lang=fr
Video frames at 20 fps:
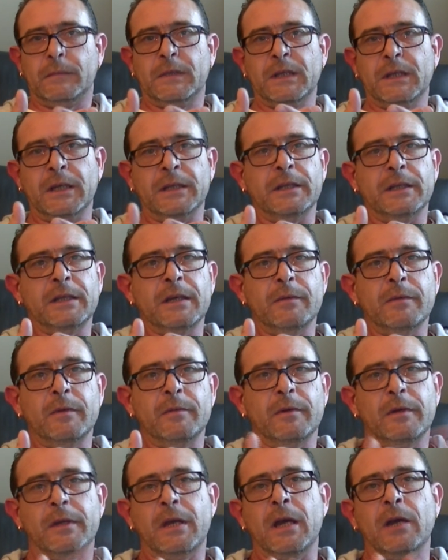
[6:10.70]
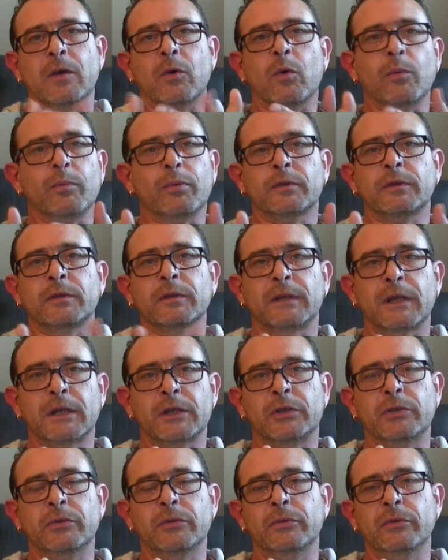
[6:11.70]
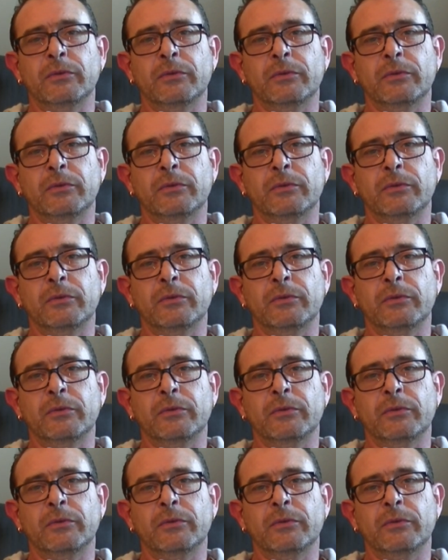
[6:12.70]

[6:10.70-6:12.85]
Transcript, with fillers: indéniablement, il y a un gros pourcentage de,